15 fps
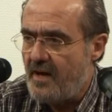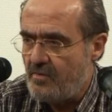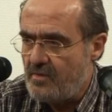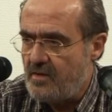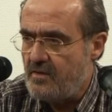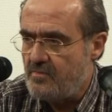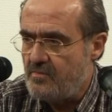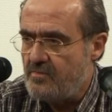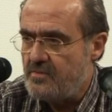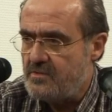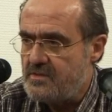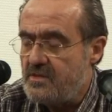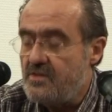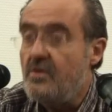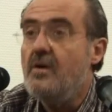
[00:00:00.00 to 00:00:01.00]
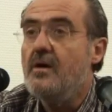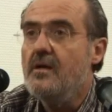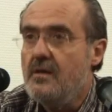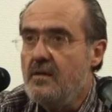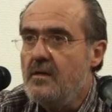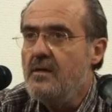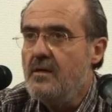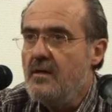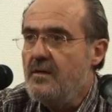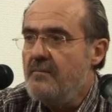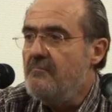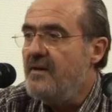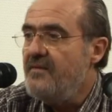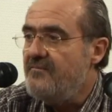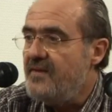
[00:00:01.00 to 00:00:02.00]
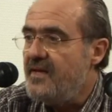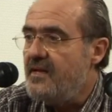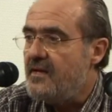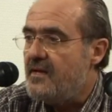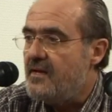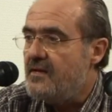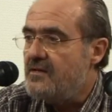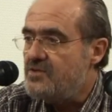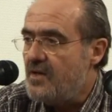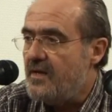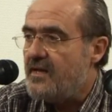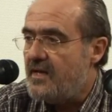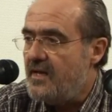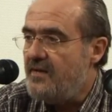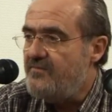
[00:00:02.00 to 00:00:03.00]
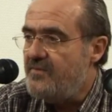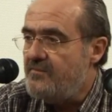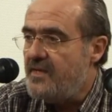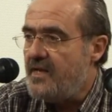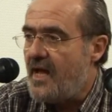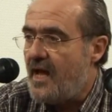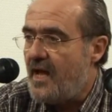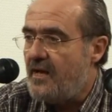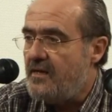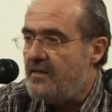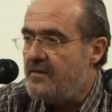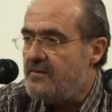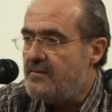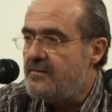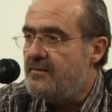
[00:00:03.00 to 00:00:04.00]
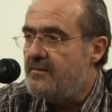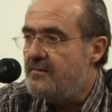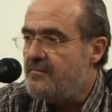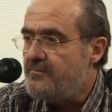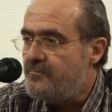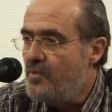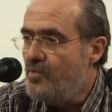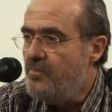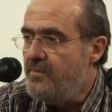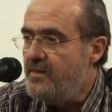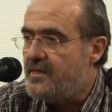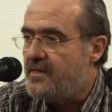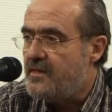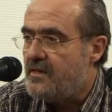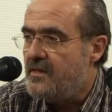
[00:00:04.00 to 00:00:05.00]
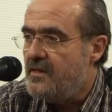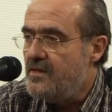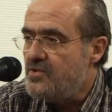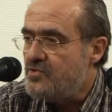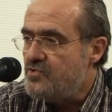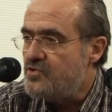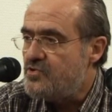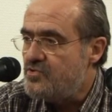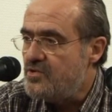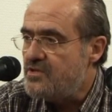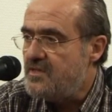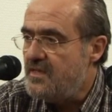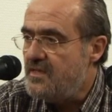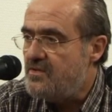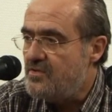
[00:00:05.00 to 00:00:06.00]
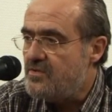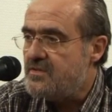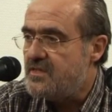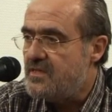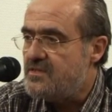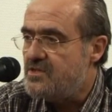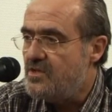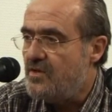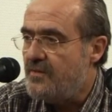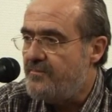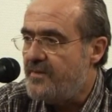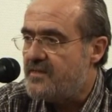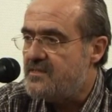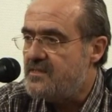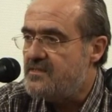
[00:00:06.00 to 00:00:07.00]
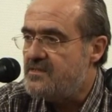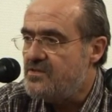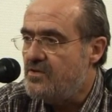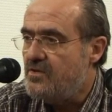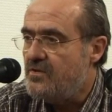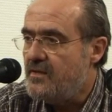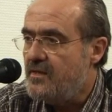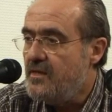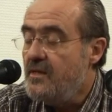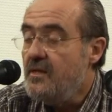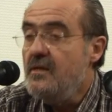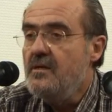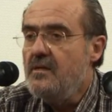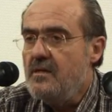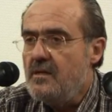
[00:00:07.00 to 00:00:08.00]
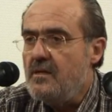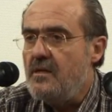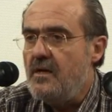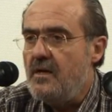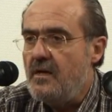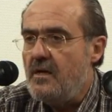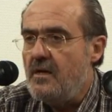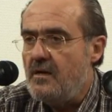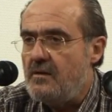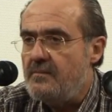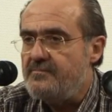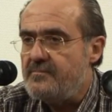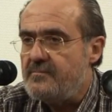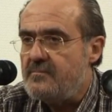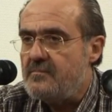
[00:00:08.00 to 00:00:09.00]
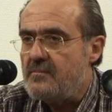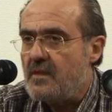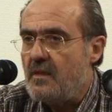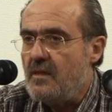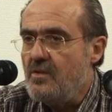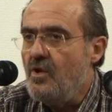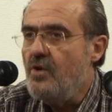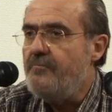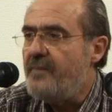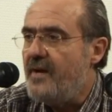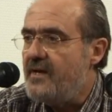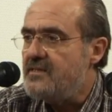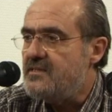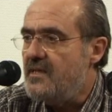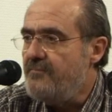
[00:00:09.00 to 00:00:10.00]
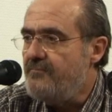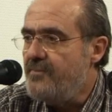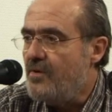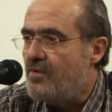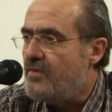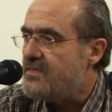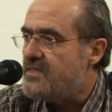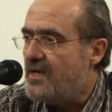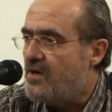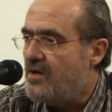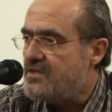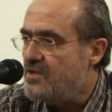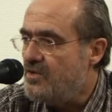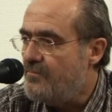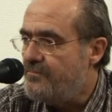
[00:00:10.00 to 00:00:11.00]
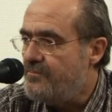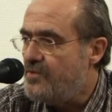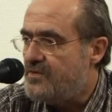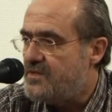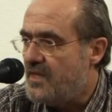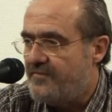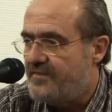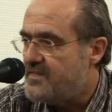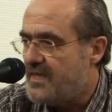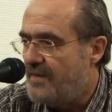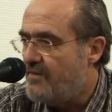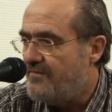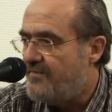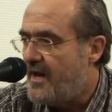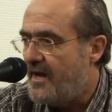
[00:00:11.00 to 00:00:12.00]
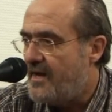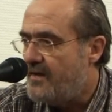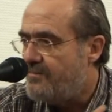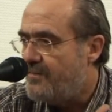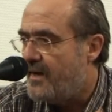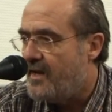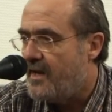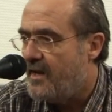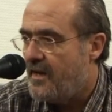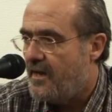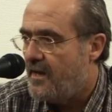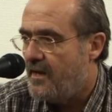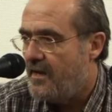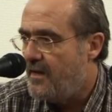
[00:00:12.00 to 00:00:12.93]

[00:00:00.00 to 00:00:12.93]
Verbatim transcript: mi pare, un, un signore, ben venga, cioè che il Viminale pubblichi sul suo sito, sezione per sezione, eh, noi per esempio questa cosa non, non, ce la facciamo a farla perché